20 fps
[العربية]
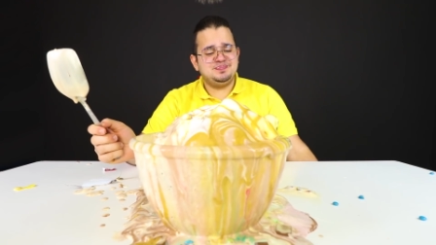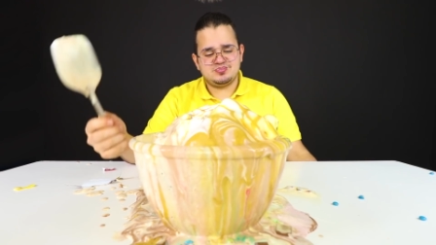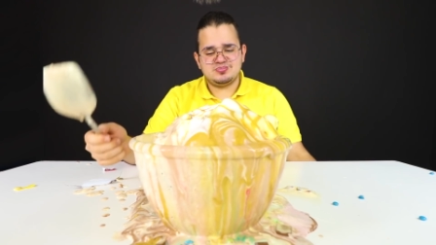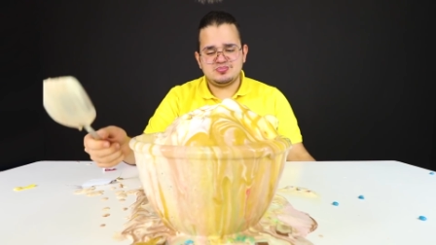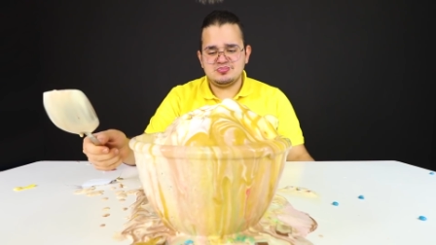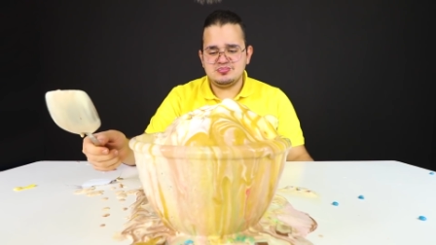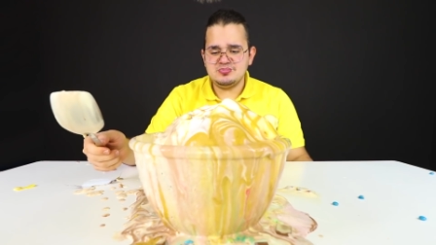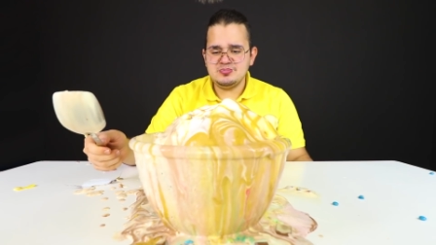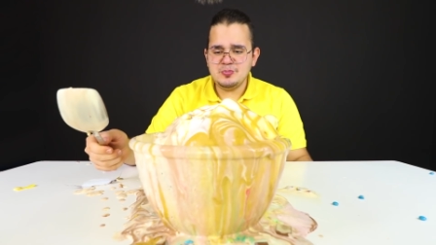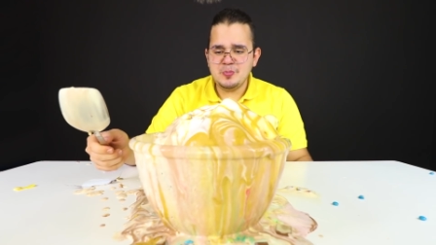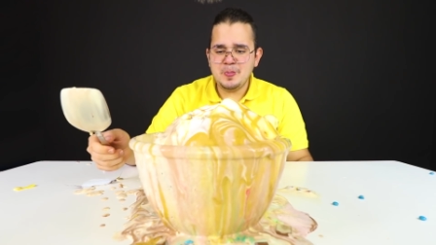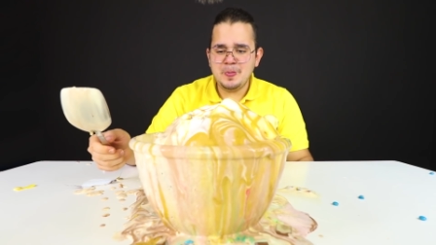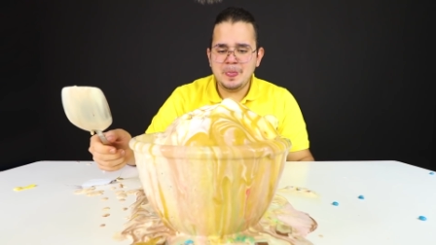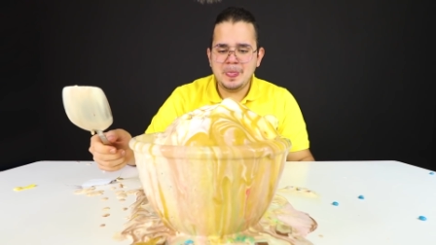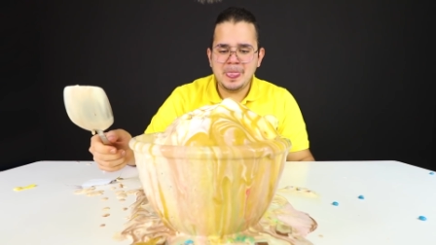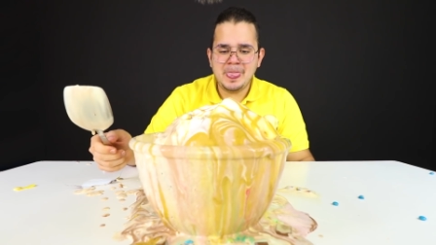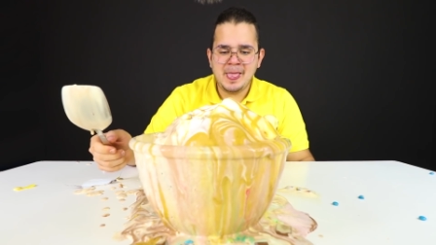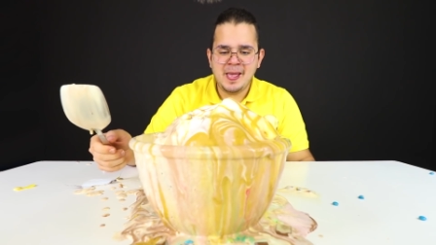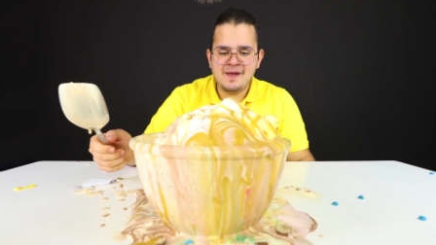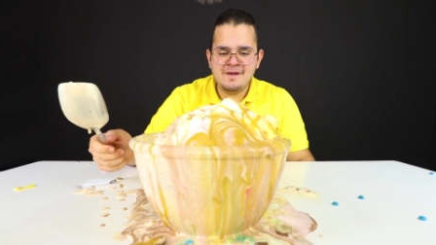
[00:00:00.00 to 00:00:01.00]
صعبة يا اخي
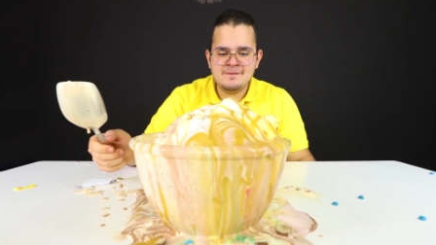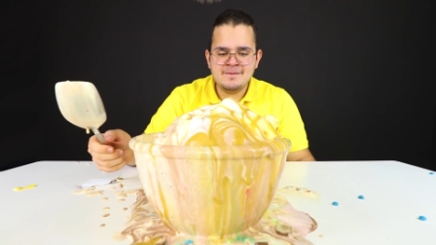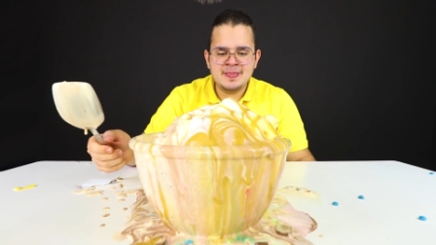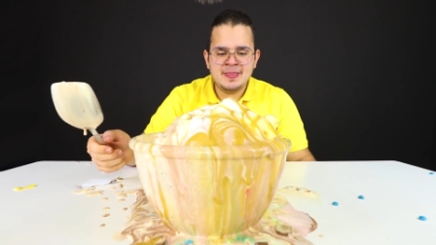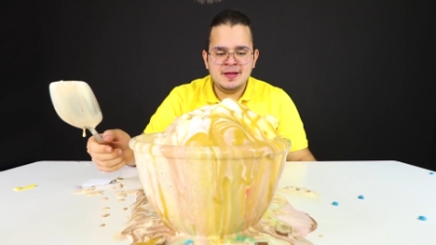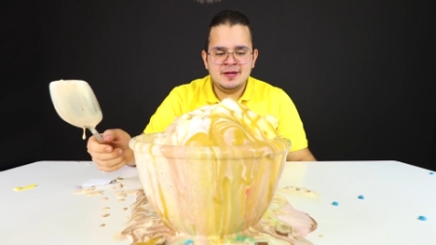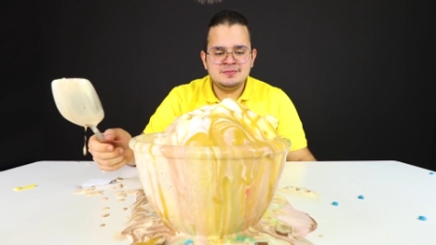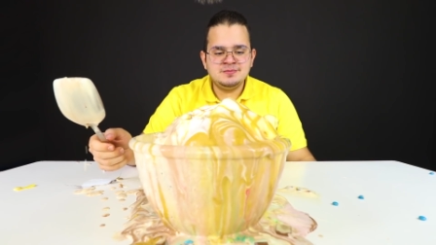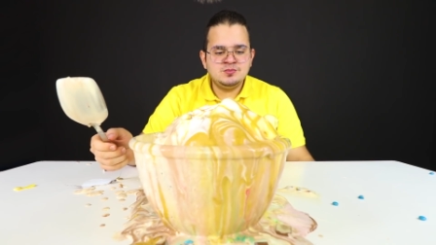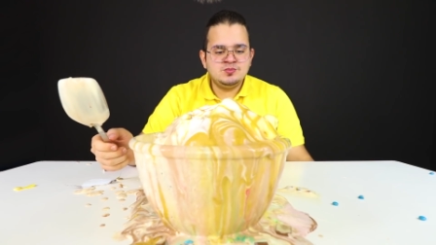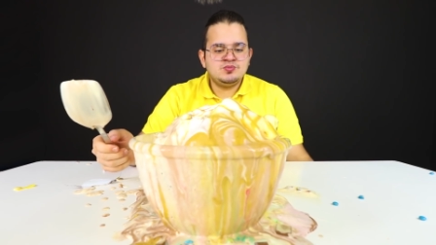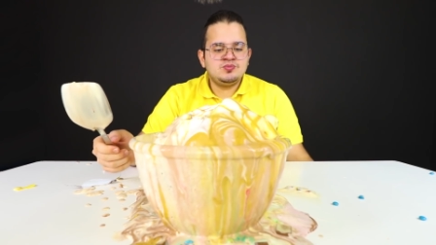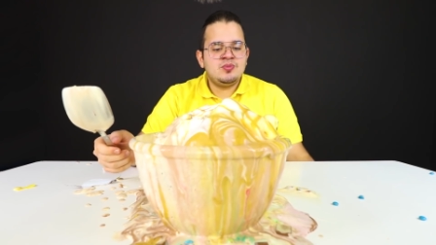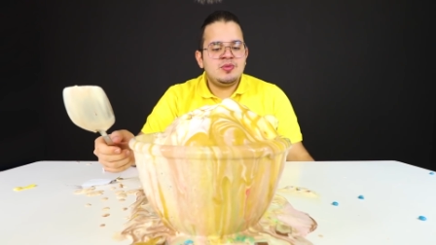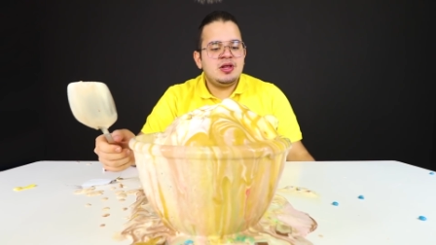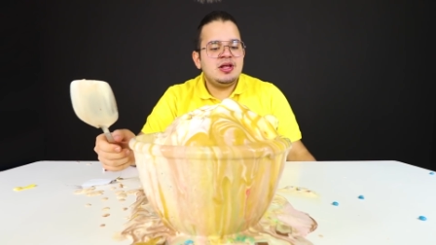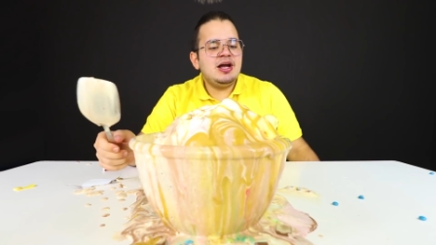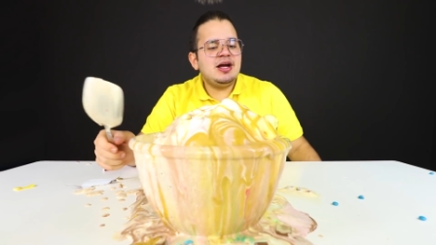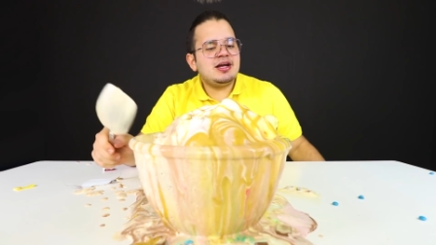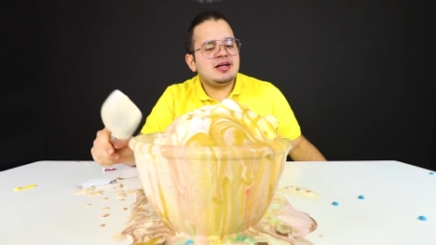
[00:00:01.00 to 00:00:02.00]
التحديات الحالية
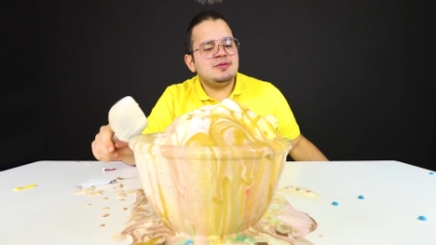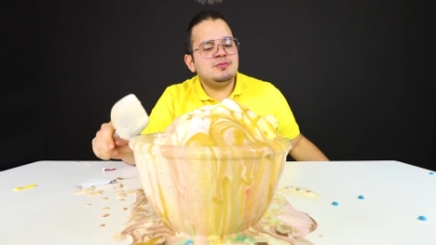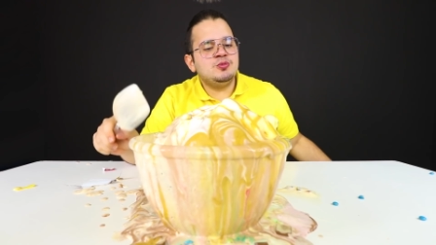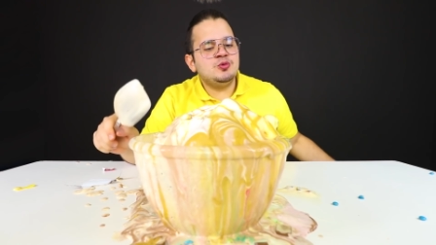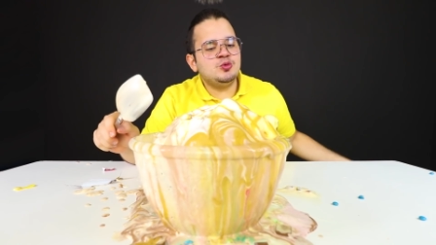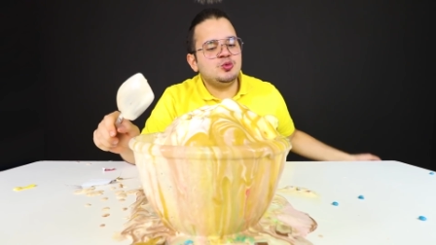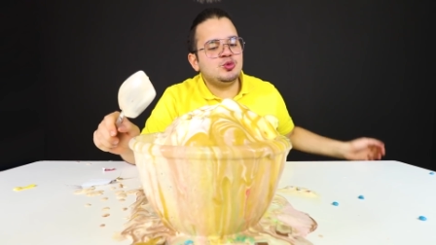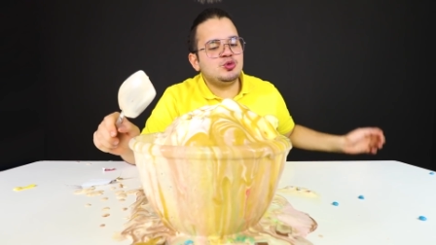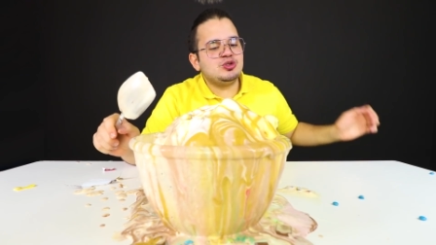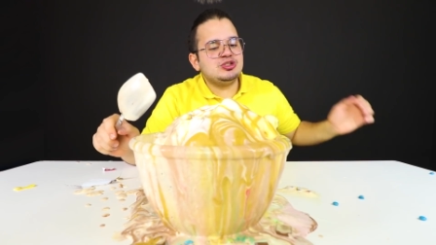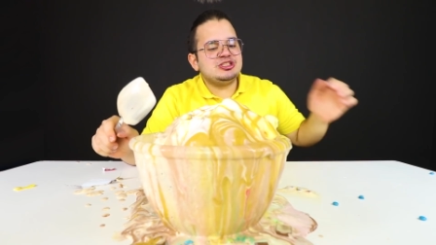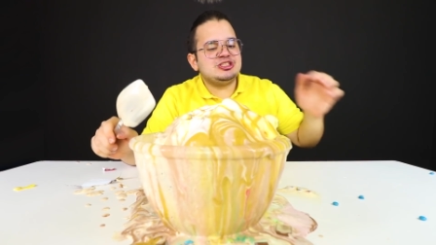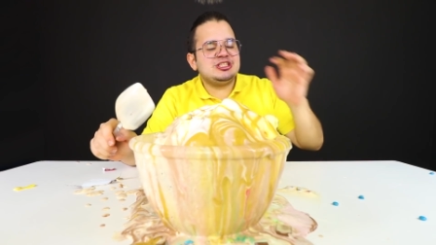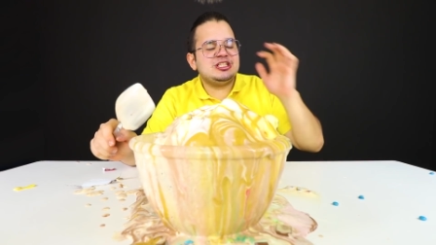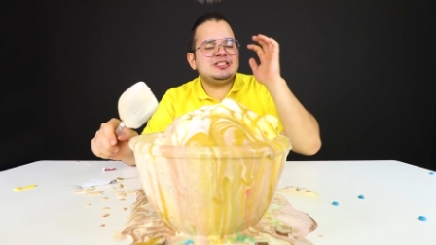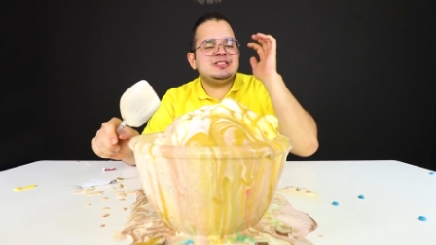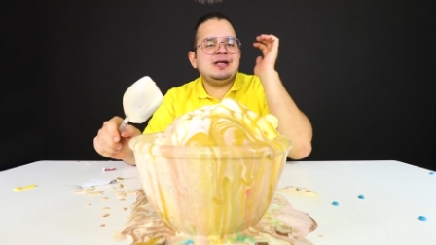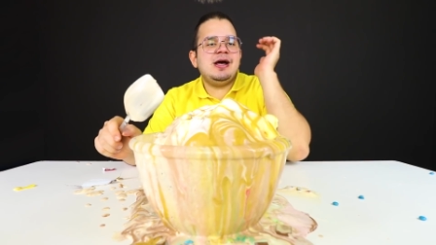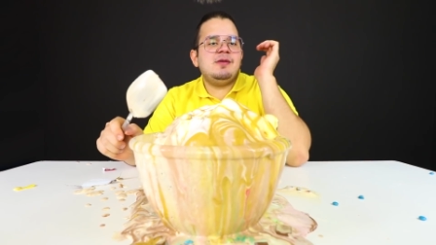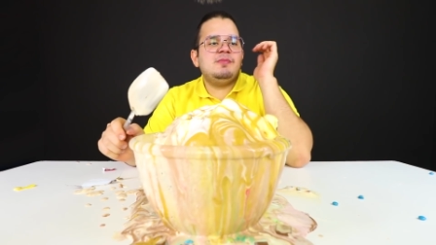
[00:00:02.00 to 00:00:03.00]
صعبة يا اخي مو
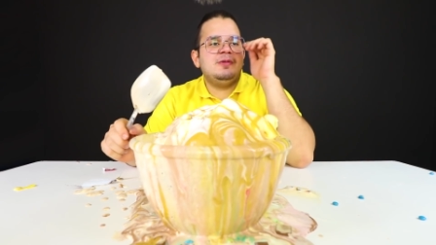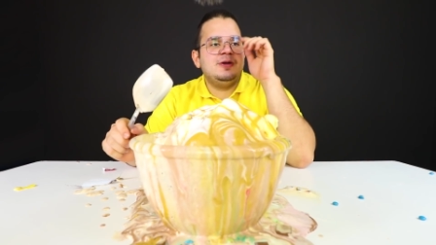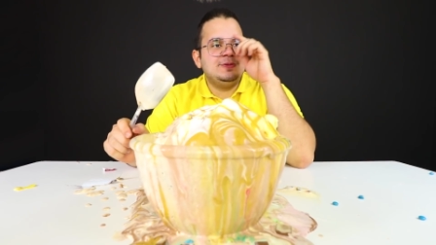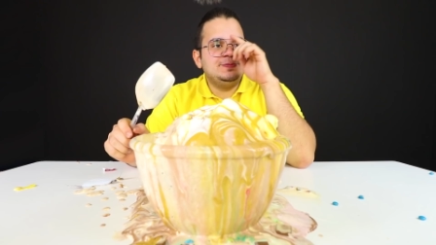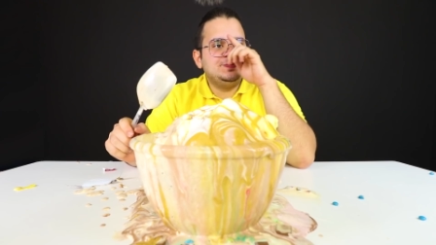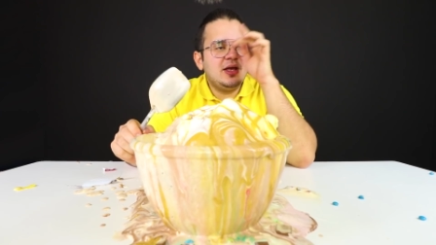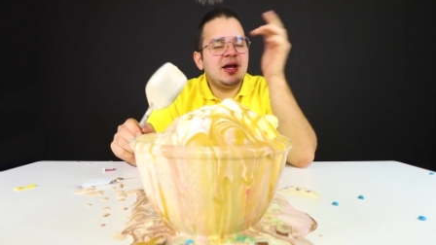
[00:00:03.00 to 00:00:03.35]
قصة صعبة،